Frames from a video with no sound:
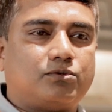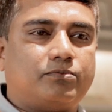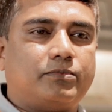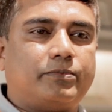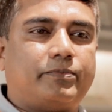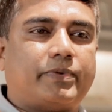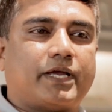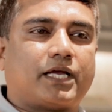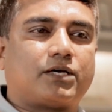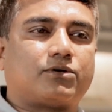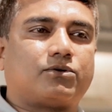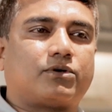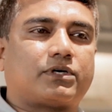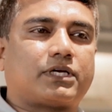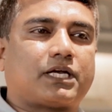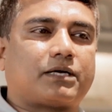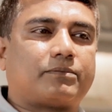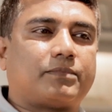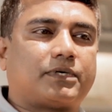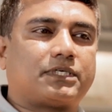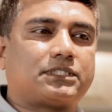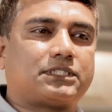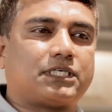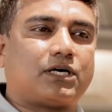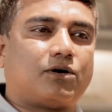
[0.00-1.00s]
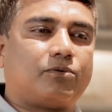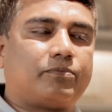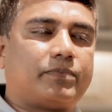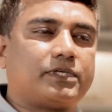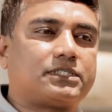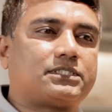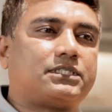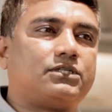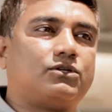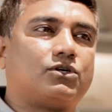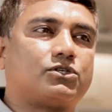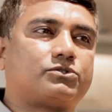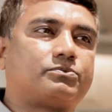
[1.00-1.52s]
তুমি ব্যাংকক একবার যাও
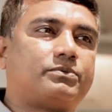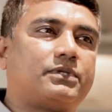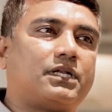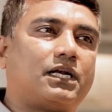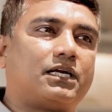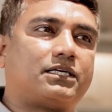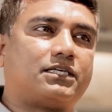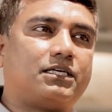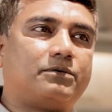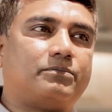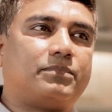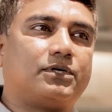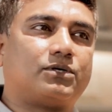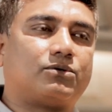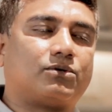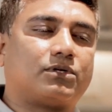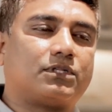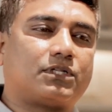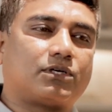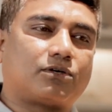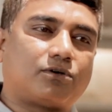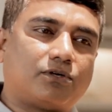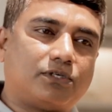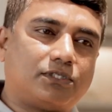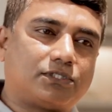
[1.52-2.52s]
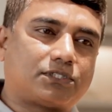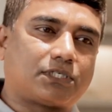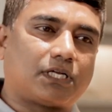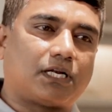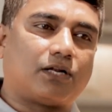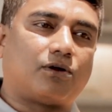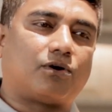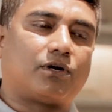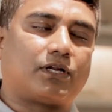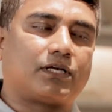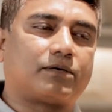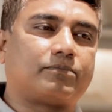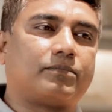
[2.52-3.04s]
বেস্তিনি হসপিটালে ট্রিটমেন্ট করে দেখো
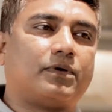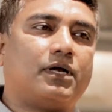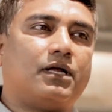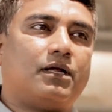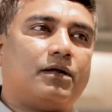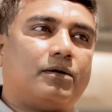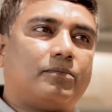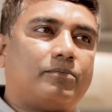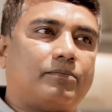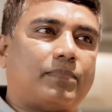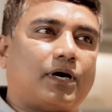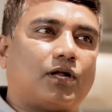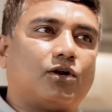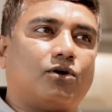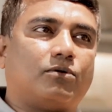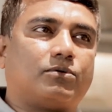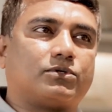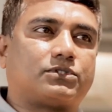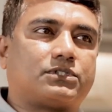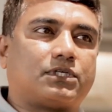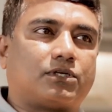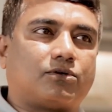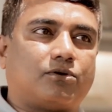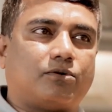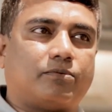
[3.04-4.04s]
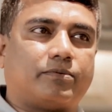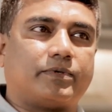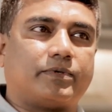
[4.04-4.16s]
ইনশাল্লাহ অনেক ভালো অবস্থান